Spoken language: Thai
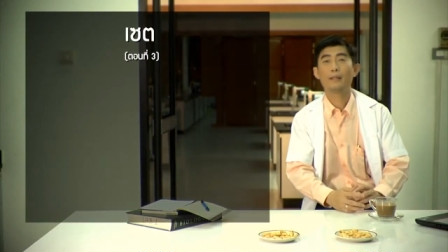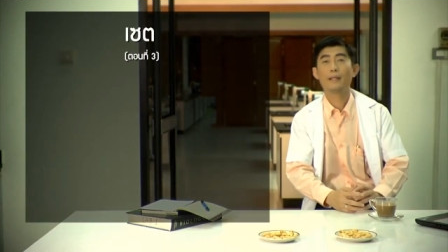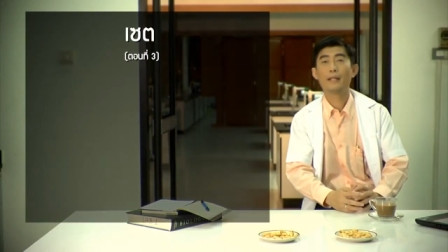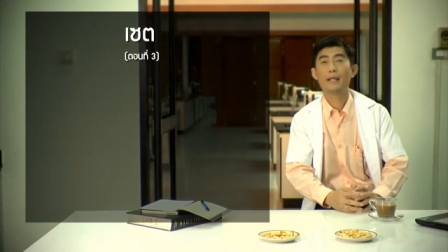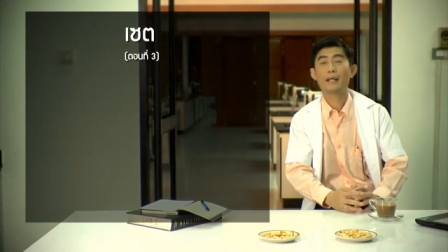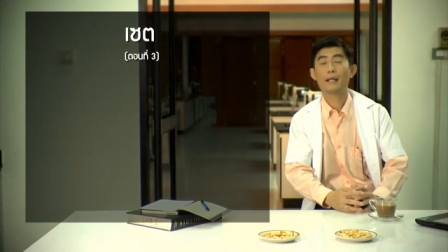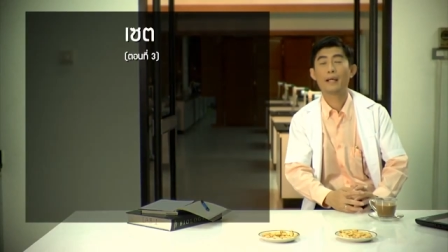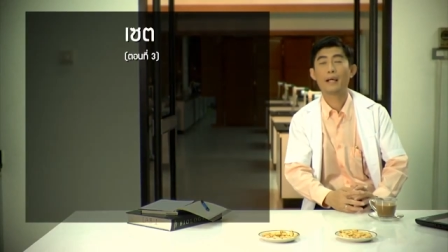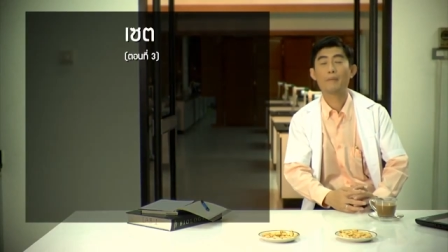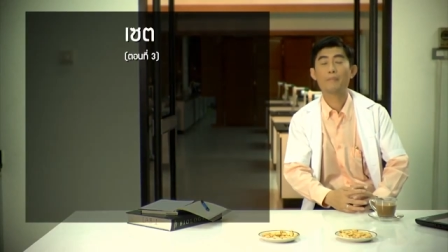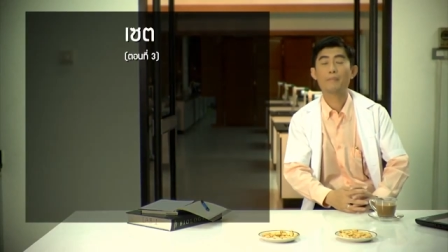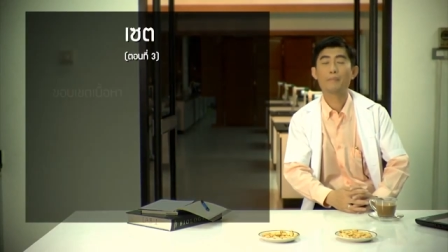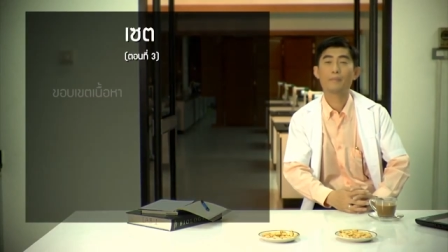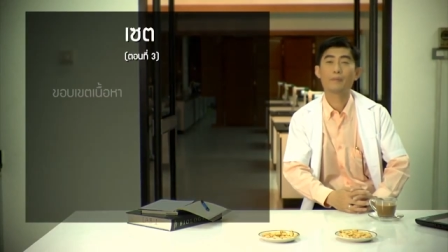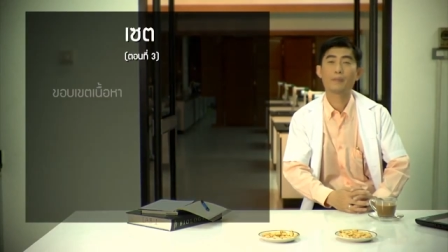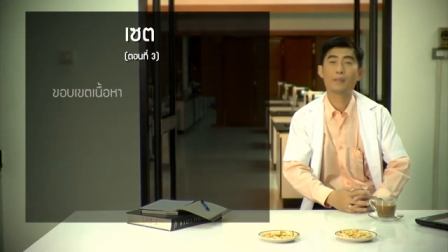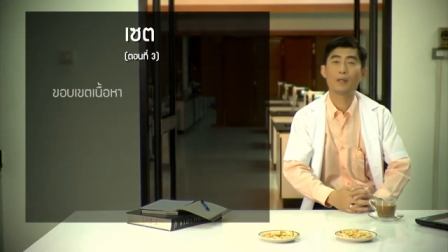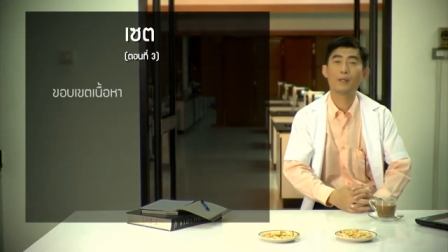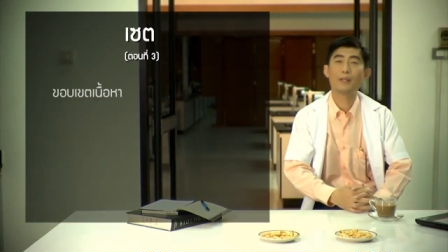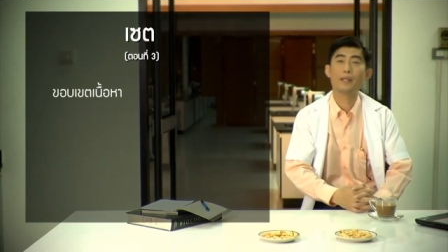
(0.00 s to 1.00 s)
นักเรียนครับ
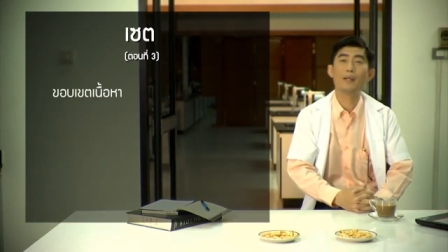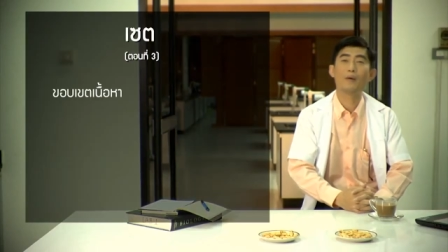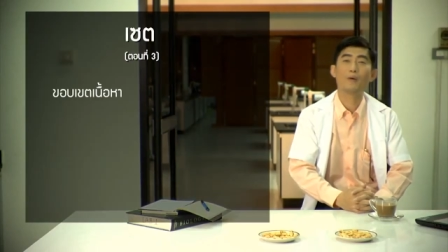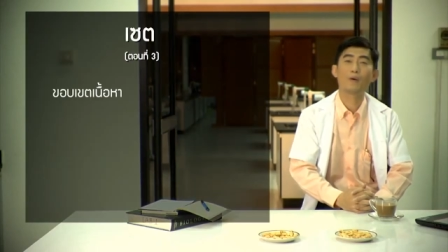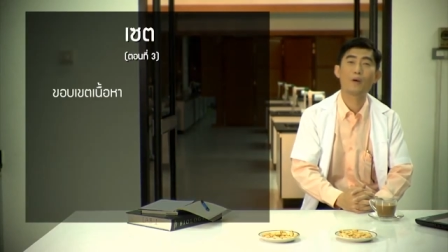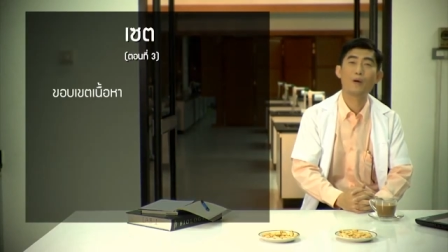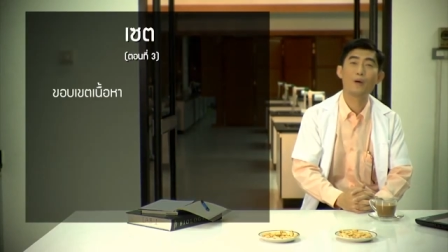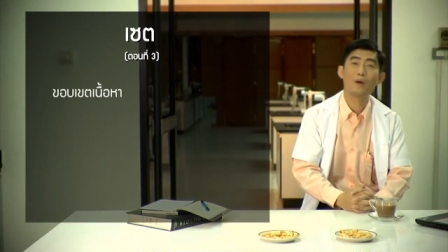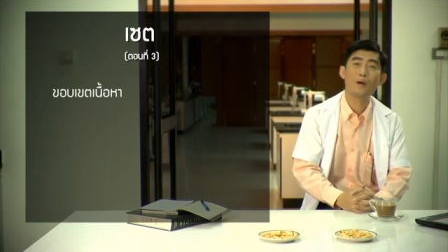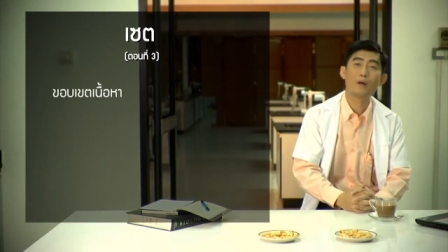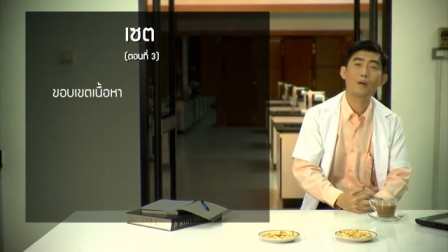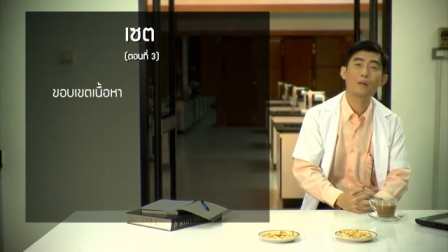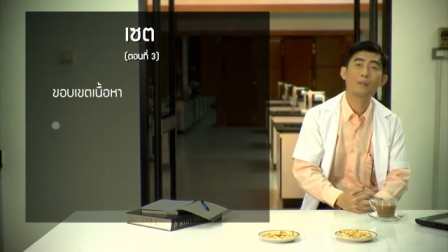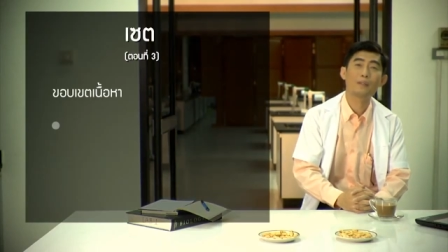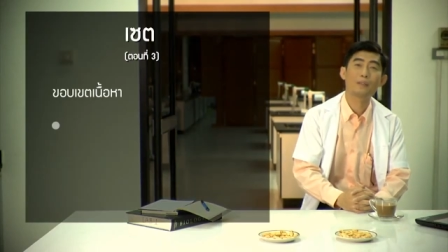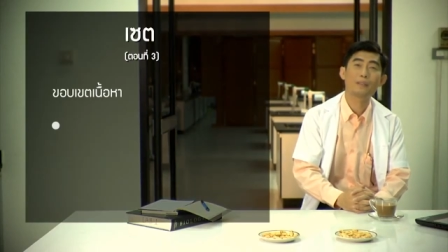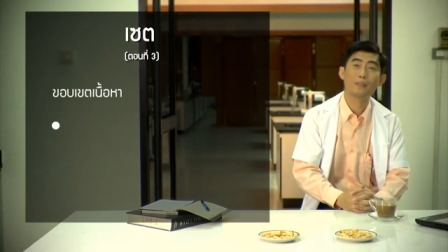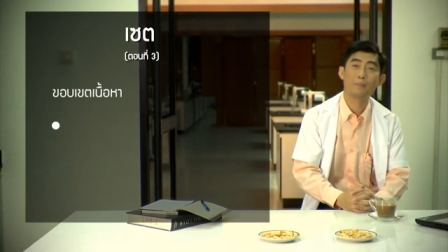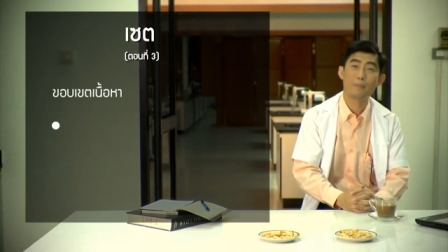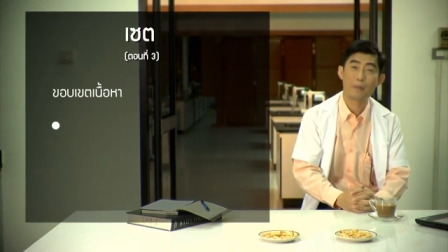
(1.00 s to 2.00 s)
ตอนนี้เราก็
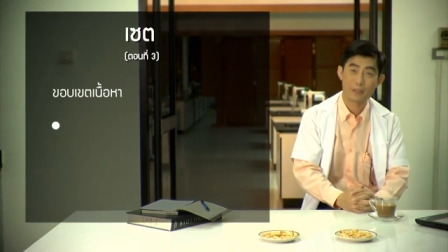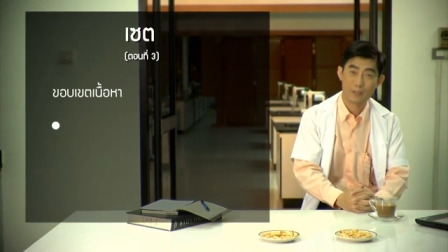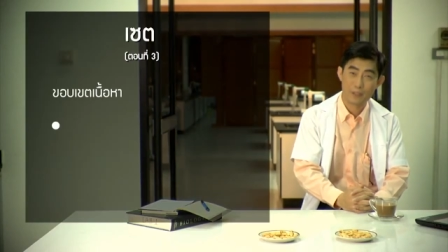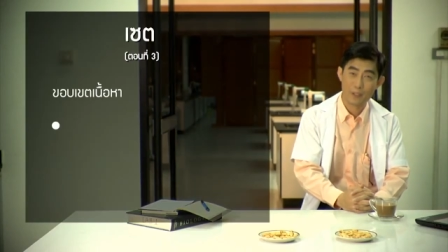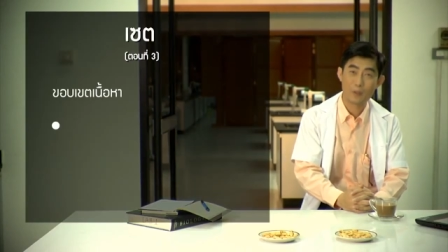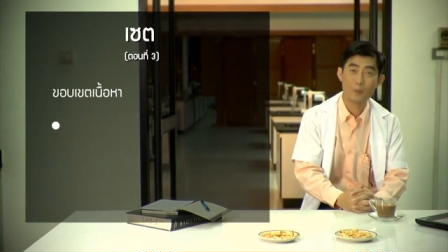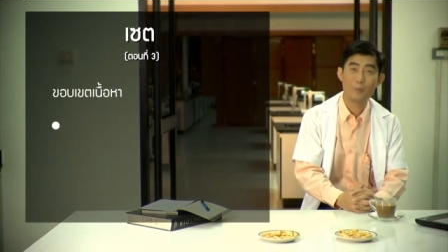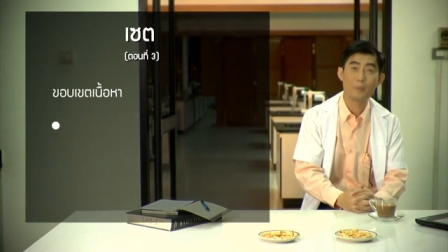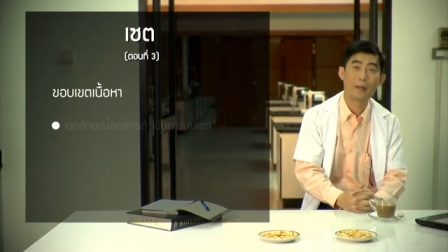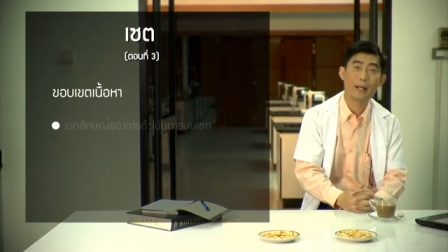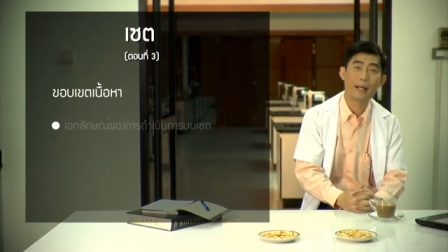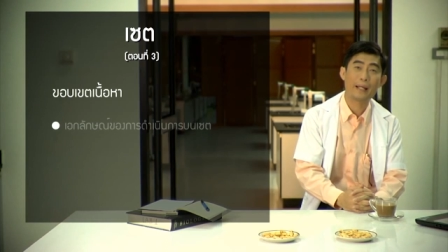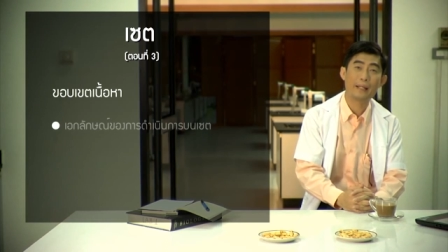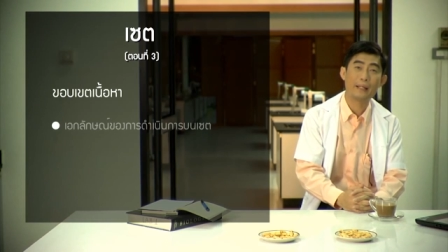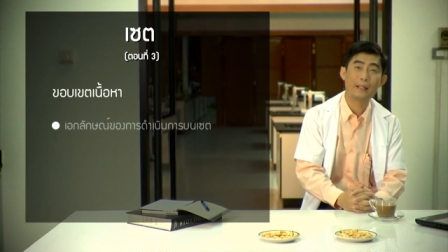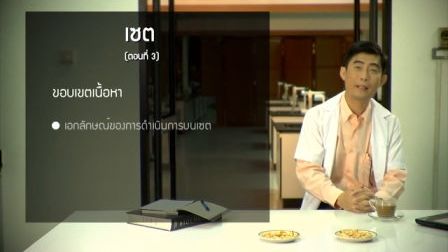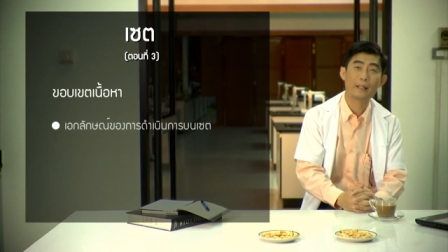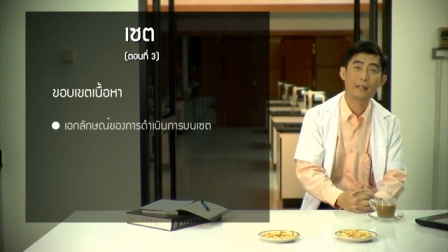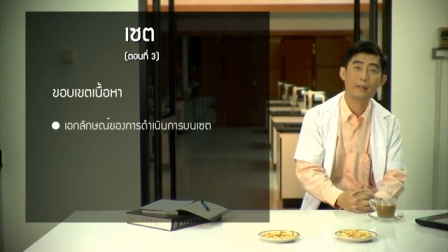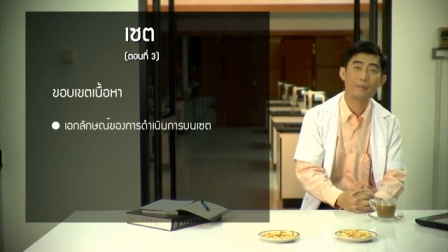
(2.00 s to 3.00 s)
จะมาสรุปกัน
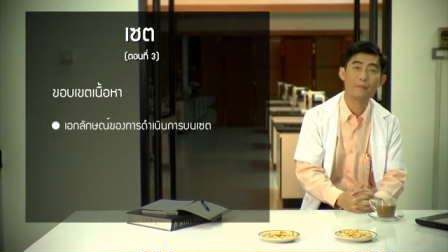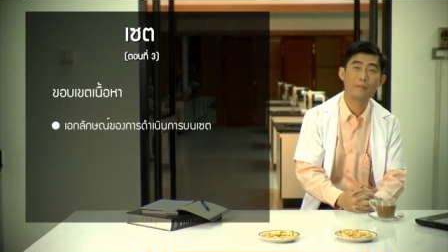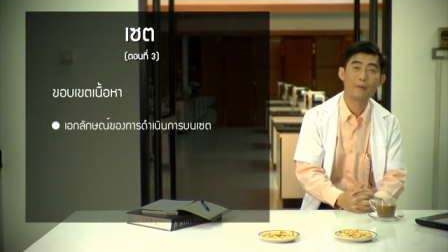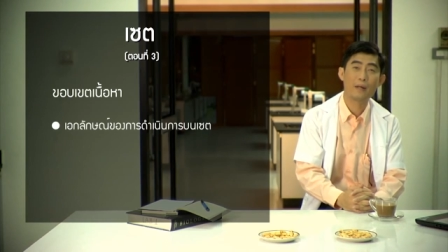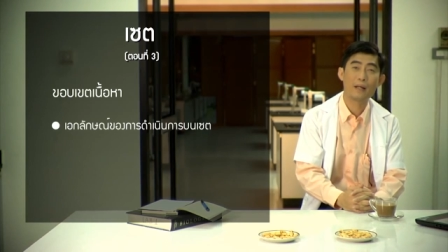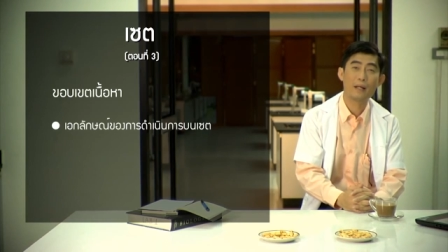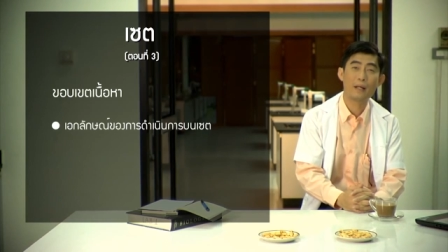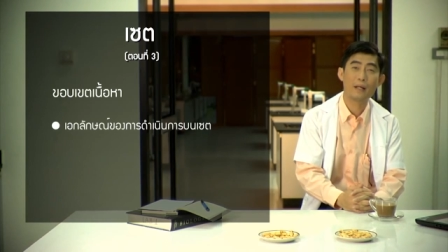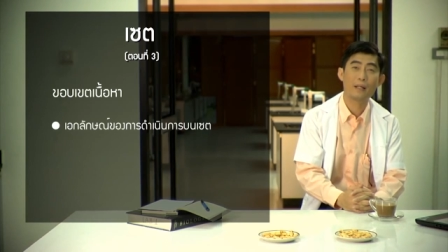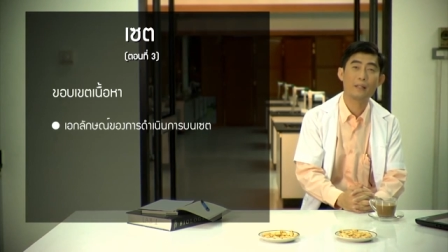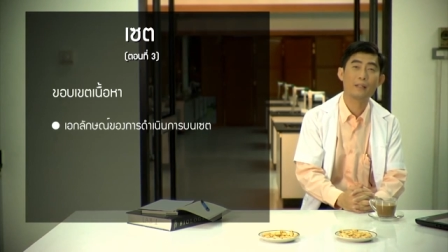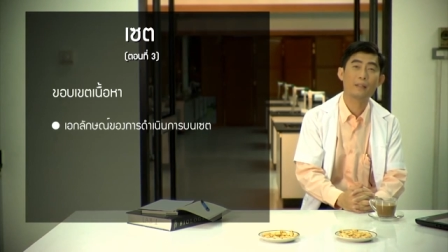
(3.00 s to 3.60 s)
นะครับว่า